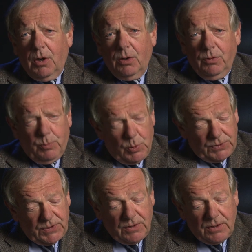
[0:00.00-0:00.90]
und
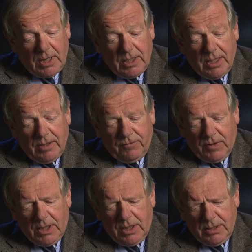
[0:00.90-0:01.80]
musste dann
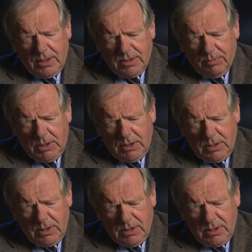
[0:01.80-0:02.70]
erfahren, dass
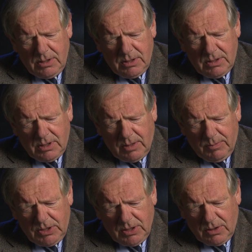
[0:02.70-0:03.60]
man äh,
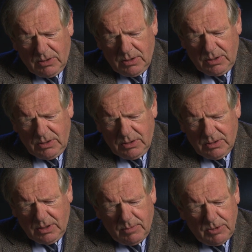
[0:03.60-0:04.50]
damit auch
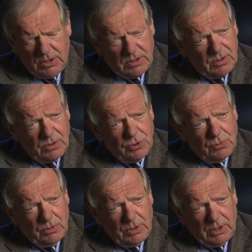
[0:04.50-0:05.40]
nicht Germanistik
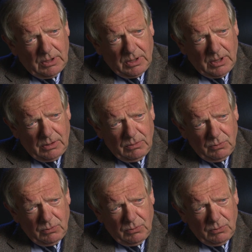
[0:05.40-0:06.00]
studieren kann.